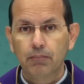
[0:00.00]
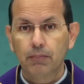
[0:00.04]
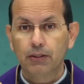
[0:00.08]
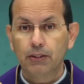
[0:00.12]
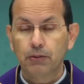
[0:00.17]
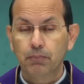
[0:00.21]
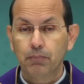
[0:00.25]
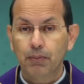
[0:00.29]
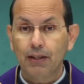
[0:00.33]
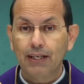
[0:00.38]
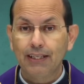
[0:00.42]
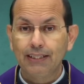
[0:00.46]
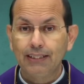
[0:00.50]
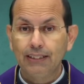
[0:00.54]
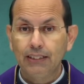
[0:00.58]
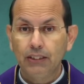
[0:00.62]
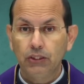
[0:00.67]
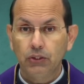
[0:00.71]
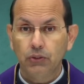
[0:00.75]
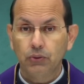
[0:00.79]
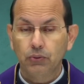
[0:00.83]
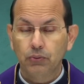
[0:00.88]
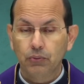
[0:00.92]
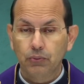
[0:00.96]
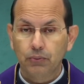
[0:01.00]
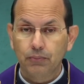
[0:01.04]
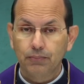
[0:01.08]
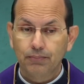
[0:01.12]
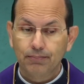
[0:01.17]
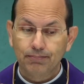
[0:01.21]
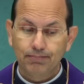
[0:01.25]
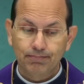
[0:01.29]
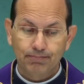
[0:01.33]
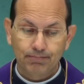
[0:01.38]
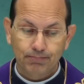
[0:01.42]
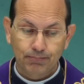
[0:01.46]
Mas para isto,
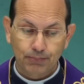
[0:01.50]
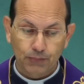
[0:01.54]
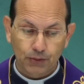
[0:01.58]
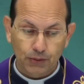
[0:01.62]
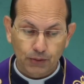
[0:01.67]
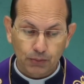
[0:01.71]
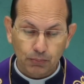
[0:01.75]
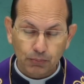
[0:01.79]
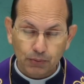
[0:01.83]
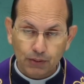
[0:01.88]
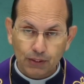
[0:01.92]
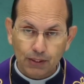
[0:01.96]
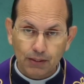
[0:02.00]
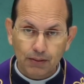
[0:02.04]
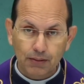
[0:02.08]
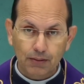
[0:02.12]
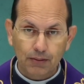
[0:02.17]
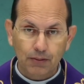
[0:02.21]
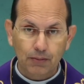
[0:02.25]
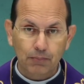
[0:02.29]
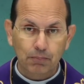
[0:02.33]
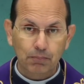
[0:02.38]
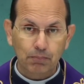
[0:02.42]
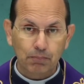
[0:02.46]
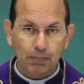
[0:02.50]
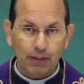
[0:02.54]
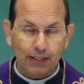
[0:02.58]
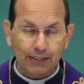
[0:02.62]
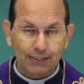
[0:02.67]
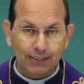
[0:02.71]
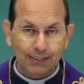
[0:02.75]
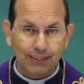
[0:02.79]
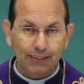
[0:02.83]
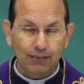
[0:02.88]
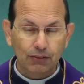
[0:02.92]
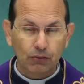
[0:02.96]
nós temos que
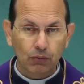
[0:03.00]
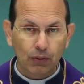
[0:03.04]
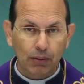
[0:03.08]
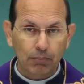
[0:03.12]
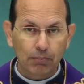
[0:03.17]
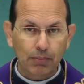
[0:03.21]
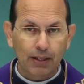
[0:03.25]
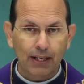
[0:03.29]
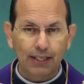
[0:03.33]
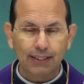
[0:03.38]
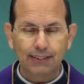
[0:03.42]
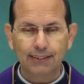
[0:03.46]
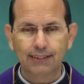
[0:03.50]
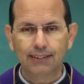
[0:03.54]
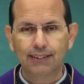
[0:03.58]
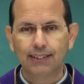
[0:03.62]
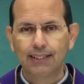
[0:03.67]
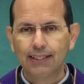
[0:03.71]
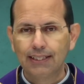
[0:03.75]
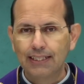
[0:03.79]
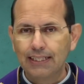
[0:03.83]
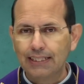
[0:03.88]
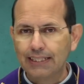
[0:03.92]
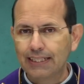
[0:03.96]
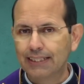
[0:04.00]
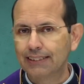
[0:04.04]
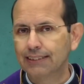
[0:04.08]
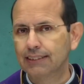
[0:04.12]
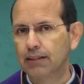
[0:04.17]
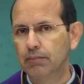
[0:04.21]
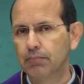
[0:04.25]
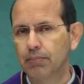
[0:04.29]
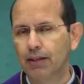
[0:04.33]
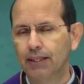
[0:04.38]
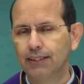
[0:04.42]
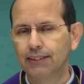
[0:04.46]
partir de uma base, e
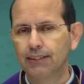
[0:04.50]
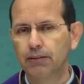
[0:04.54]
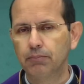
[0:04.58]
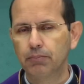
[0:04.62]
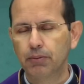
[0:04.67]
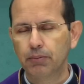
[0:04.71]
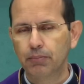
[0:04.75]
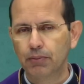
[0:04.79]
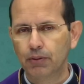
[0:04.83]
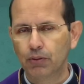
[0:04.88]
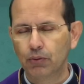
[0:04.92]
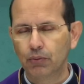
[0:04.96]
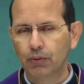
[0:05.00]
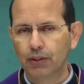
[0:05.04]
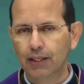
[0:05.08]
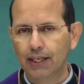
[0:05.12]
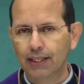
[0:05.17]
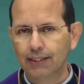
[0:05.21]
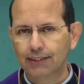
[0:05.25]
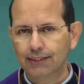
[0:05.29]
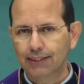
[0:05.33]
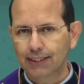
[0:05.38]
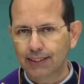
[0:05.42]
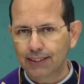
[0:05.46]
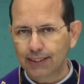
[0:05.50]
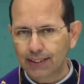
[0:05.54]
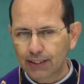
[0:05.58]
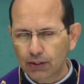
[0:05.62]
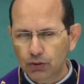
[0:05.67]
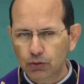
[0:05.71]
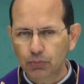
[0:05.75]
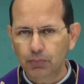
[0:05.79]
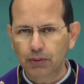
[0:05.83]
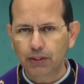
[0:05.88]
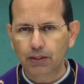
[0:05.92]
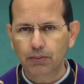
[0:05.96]
esta base, em primeiro lugar,
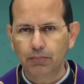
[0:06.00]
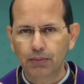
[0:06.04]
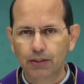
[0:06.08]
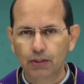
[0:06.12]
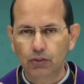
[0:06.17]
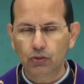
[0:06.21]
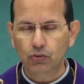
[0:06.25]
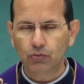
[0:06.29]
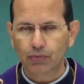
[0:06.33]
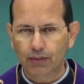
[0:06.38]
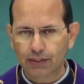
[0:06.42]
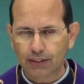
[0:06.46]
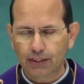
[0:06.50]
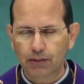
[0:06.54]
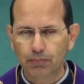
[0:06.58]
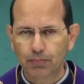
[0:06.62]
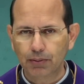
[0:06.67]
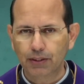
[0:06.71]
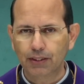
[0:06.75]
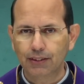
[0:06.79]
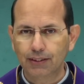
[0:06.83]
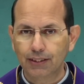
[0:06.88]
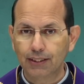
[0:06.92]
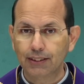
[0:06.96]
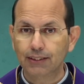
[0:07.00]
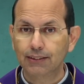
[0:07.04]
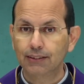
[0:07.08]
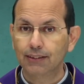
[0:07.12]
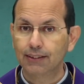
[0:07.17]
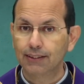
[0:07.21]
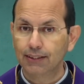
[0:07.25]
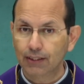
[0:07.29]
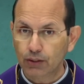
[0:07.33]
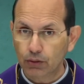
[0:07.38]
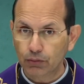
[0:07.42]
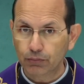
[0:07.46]
seguir os mandamentos, fazer
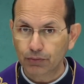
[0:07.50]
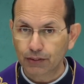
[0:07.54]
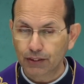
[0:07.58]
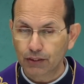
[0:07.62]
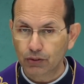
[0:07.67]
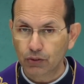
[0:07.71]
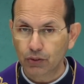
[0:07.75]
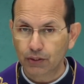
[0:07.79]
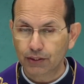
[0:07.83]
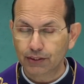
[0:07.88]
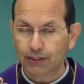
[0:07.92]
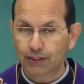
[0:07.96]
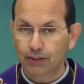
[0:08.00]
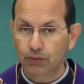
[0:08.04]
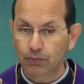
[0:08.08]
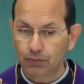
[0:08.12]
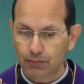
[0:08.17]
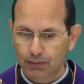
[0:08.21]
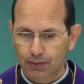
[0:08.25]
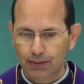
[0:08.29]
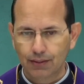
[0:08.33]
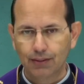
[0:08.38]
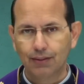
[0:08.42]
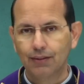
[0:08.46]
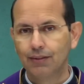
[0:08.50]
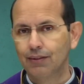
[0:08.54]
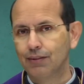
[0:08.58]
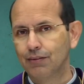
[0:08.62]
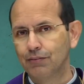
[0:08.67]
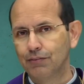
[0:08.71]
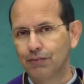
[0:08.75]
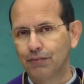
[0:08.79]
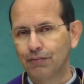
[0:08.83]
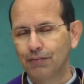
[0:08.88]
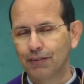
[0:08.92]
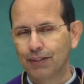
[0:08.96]
penitência, ter uma vida de oração,
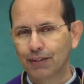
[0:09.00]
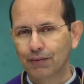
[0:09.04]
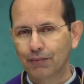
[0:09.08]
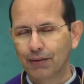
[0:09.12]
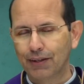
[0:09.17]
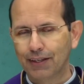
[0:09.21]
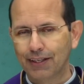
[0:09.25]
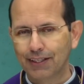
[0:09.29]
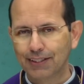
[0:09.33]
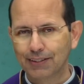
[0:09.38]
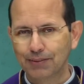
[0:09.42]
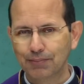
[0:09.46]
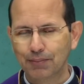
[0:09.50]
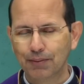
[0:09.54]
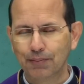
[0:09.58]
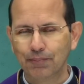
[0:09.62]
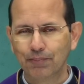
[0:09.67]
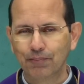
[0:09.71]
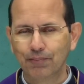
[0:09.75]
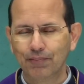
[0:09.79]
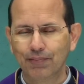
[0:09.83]
viver a quaresma.